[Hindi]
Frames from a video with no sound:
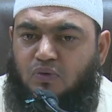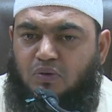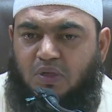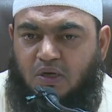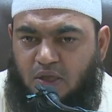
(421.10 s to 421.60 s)

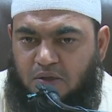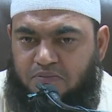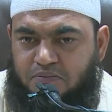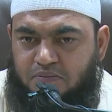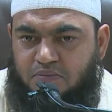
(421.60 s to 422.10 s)
मोमिन नहीं
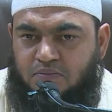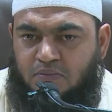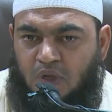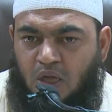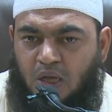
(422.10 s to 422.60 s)

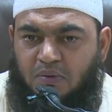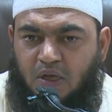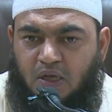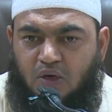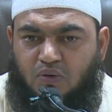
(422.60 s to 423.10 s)
अब
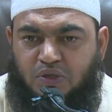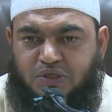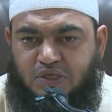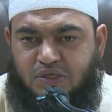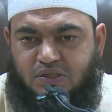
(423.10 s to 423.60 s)
अगर कोई
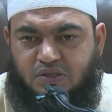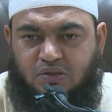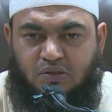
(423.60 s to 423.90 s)
शख्स